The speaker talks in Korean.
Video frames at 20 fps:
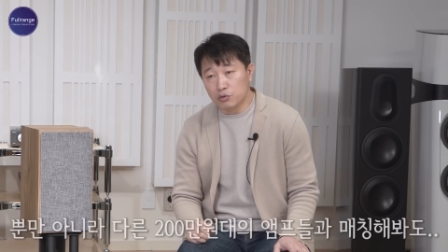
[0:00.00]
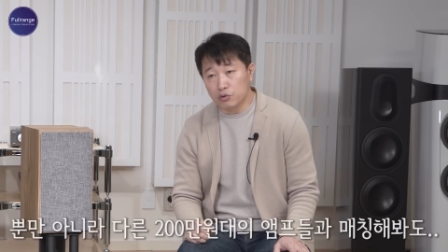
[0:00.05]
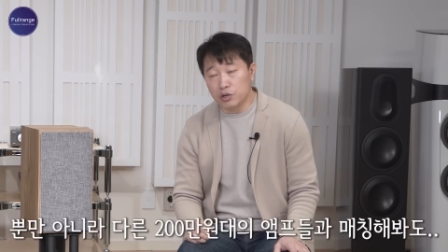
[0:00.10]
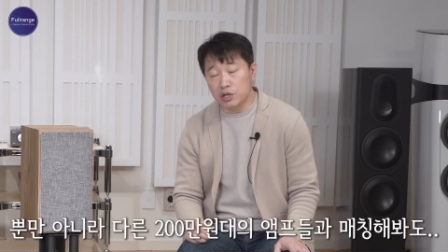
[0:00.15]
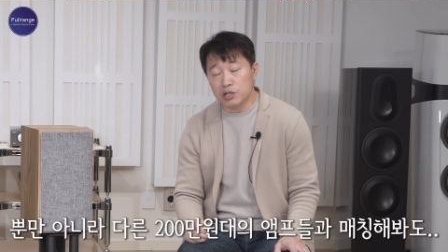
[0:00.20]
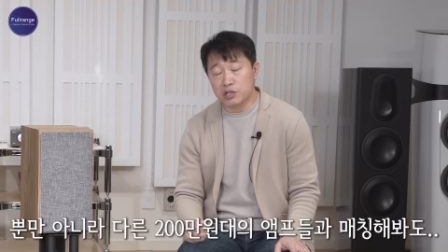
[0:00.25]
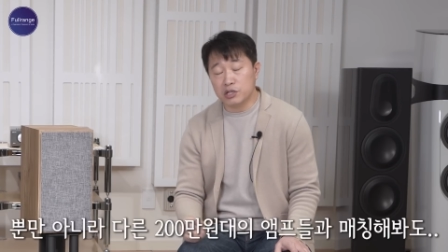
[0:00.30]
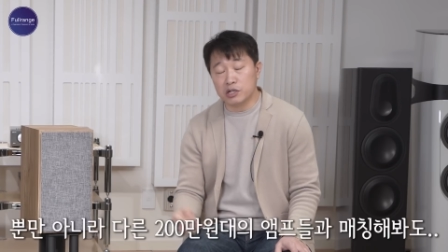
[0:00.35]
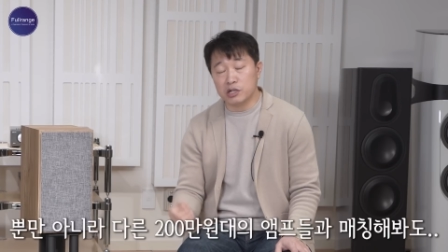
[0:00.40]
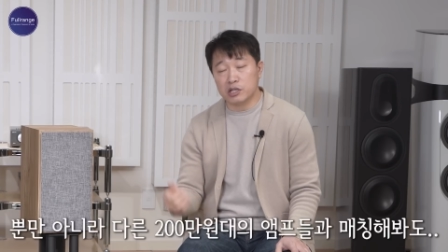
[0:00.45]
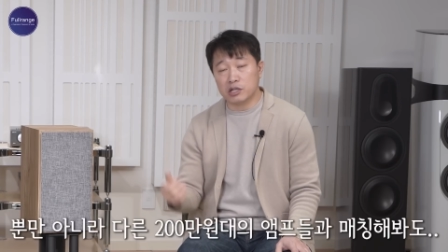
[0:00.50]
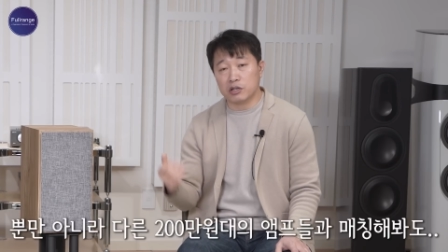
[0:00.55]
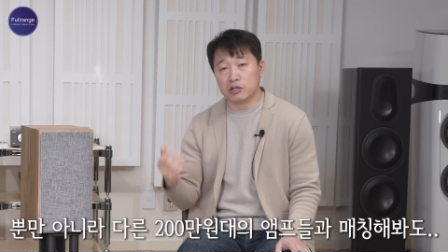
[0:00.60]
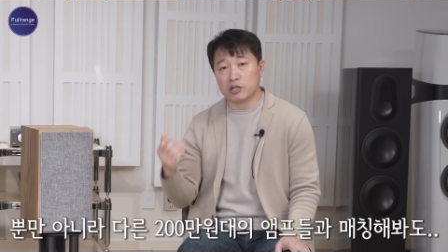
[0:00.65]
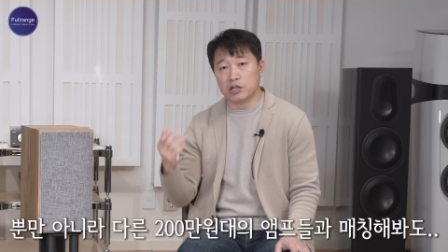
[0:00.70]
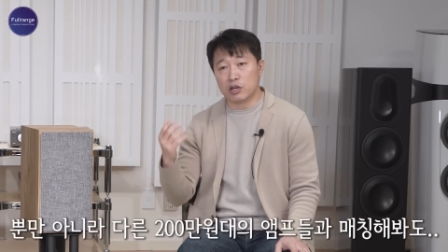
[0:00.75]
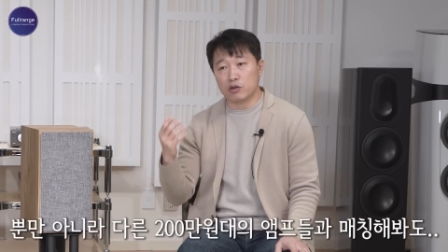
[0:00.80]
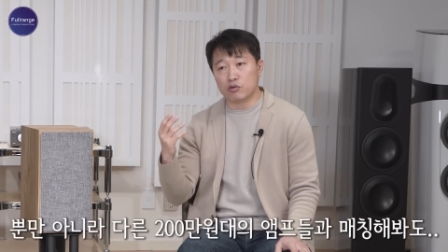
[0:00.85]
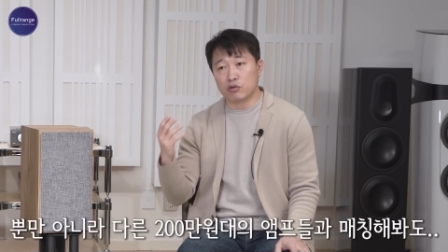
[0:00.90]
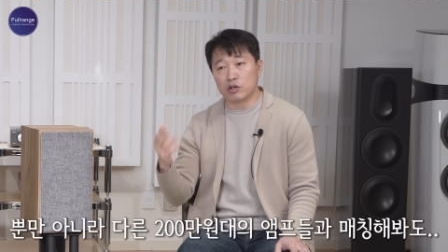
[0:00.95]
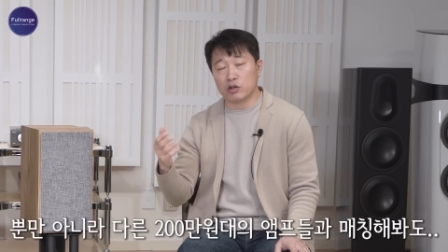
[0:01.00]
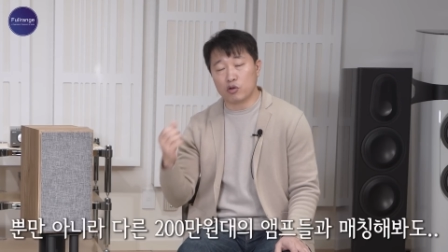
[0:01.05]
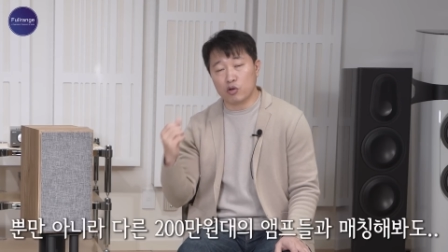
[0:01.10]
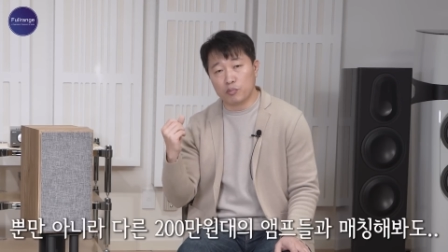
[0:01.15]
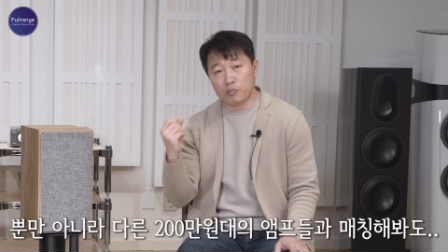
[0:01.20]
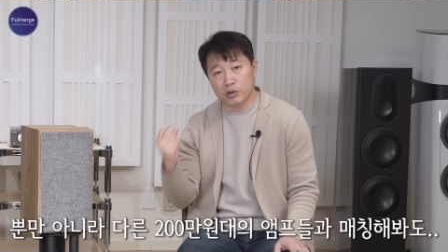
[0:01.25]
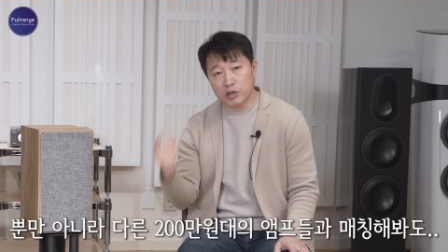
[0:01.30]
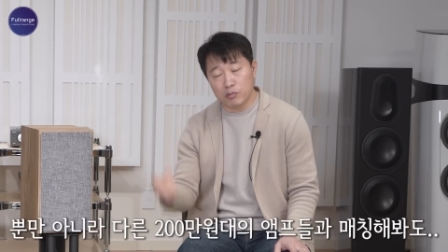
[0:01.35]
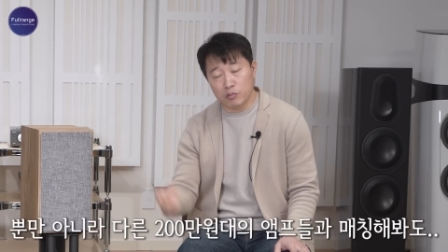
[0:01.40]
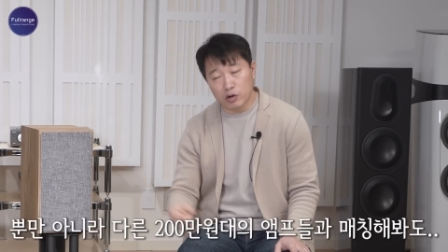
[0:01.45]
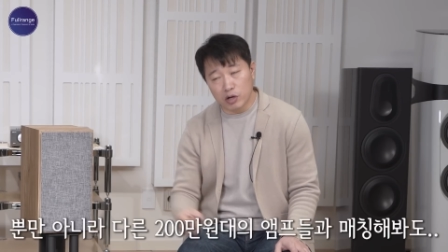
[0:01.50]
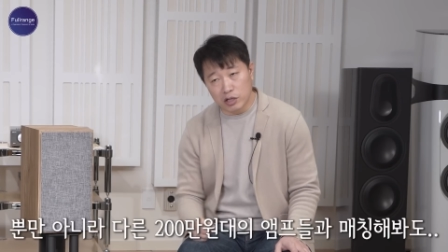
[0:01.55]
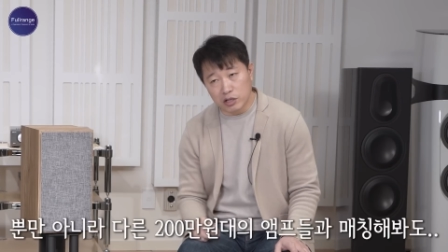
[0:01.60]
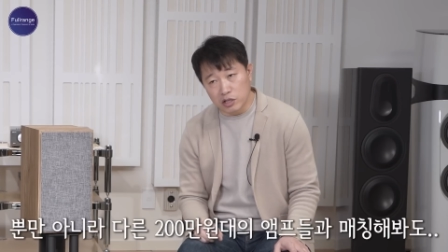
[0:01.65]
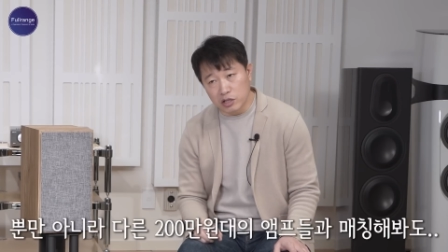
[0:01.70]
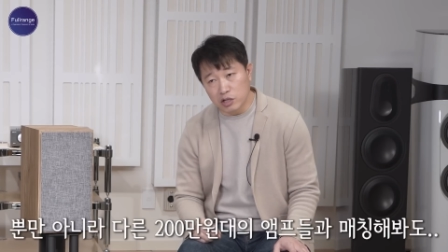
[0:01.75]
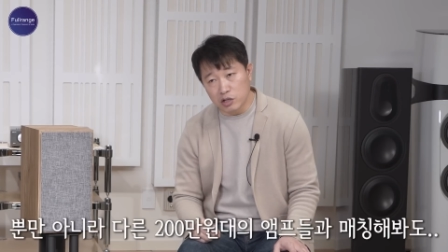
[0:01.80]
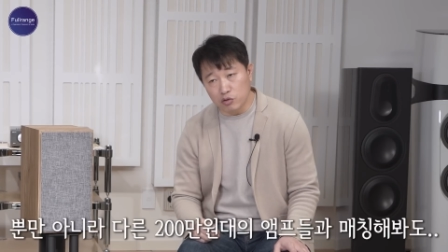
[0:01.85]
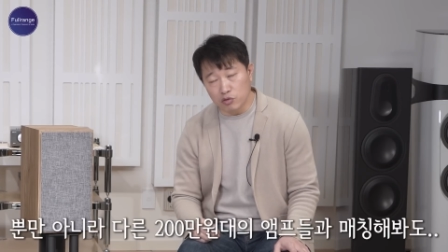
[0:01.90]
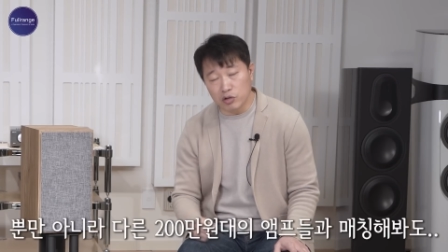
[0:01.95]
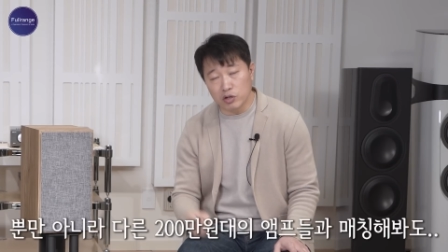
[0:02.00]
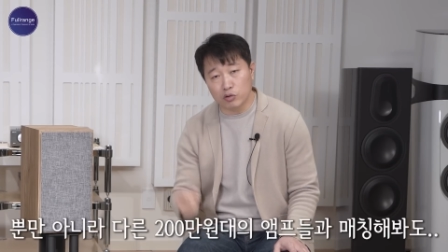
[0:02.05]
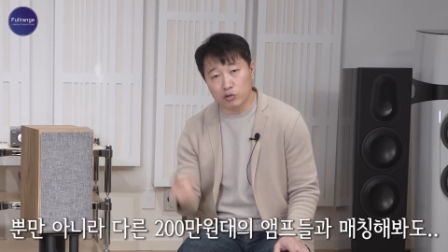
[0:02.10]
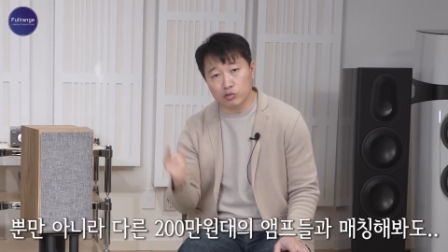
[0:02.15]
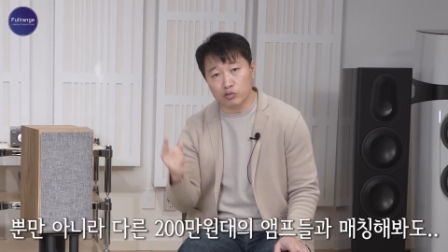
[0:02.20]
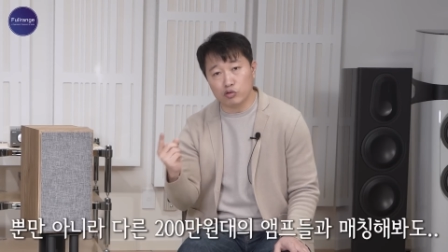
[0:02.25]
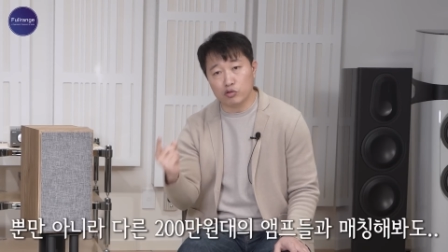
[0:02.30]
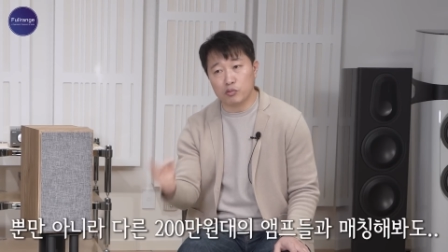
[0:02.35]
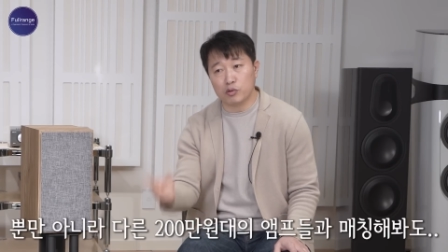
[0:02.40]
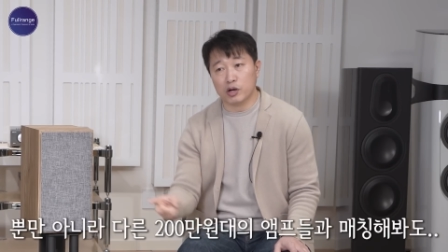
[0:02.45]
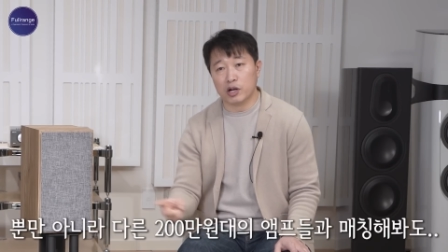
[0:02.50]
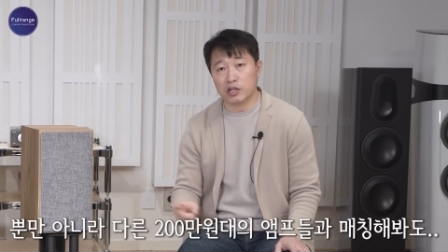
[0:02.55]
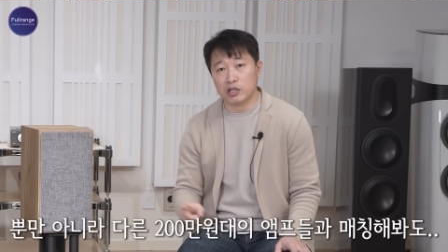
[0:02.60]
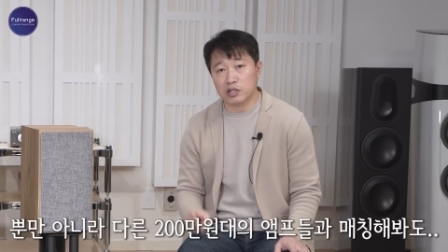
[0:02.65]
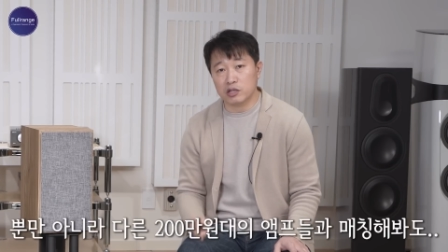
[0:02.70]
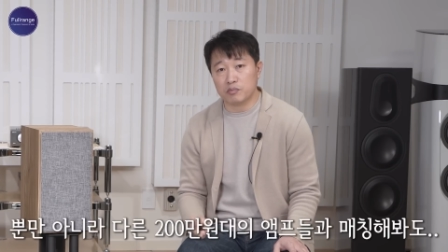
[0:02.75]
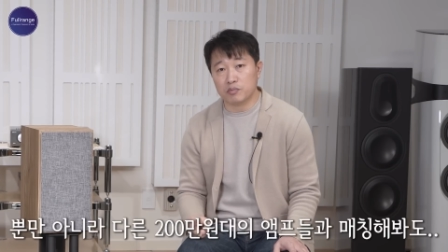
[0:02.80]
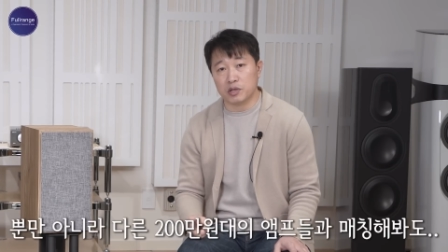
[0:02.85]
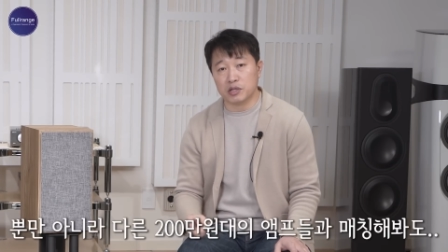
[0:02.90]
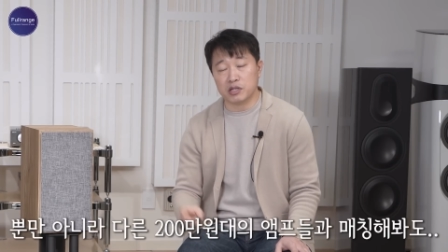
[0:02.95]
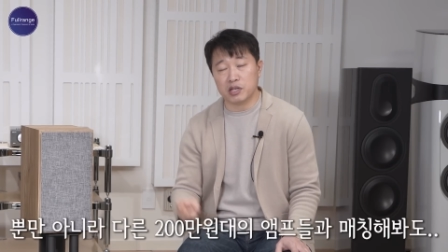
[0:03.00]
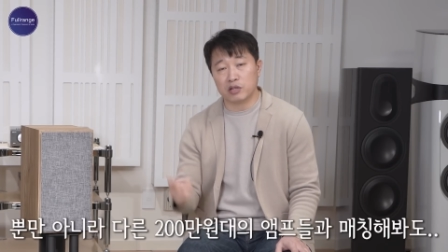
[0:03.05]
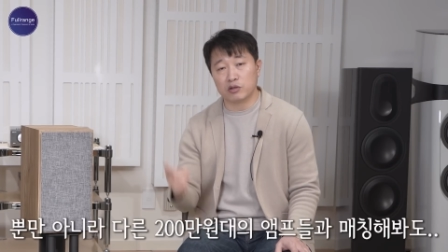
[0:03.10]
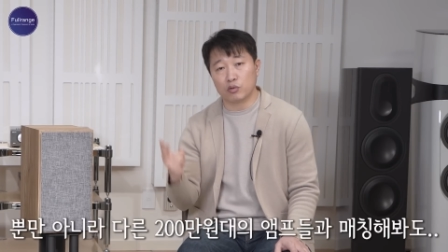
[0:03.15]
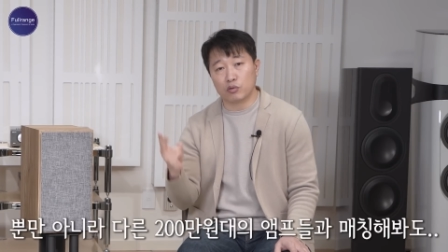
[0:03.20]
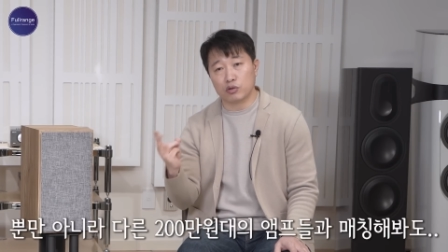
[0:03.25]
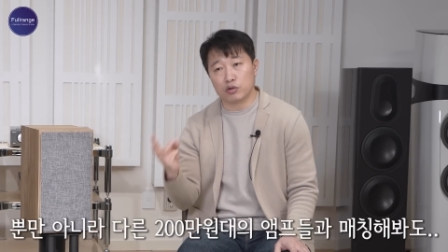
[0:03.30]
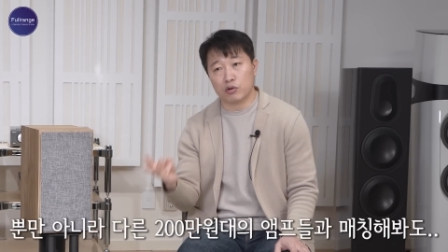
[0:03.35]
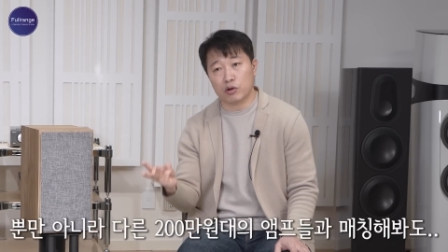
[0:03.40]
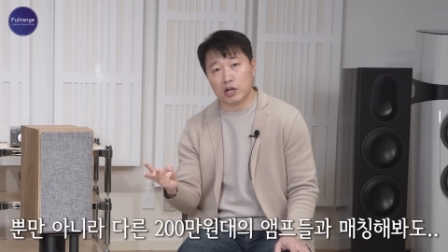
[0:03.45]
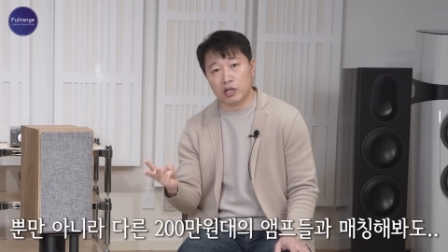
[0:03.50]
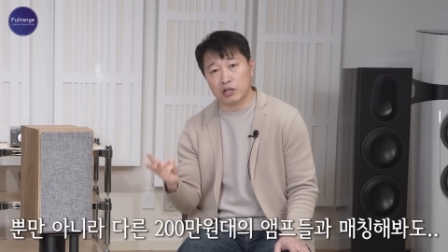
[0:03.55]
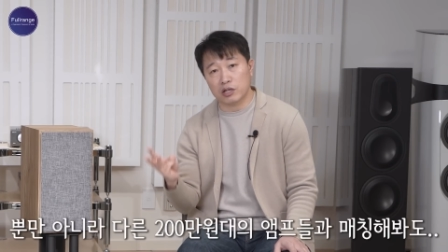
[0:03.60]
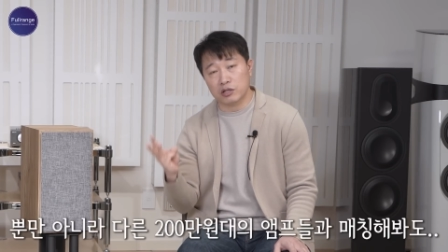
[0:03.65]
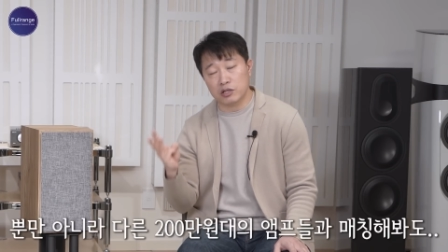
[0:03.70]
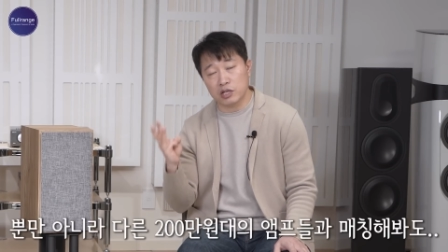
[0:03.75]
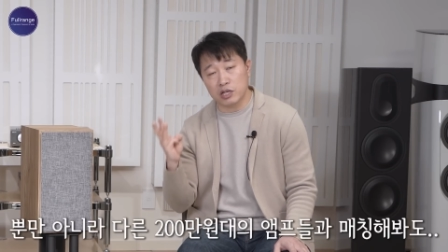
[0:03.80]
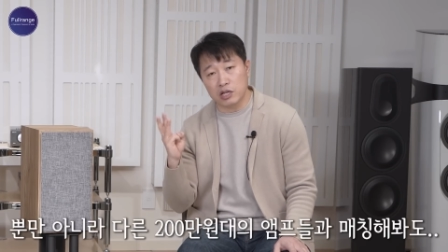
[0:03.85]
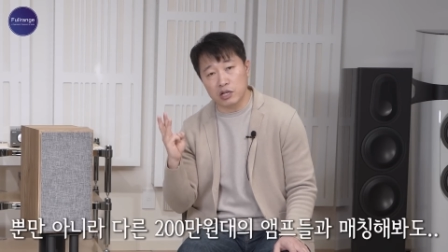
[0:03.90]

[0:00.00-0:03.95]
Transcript: 위인슨 리서치의 유니코 프리모라든지 유니코 누오보라든지 빈센트 오디오라든지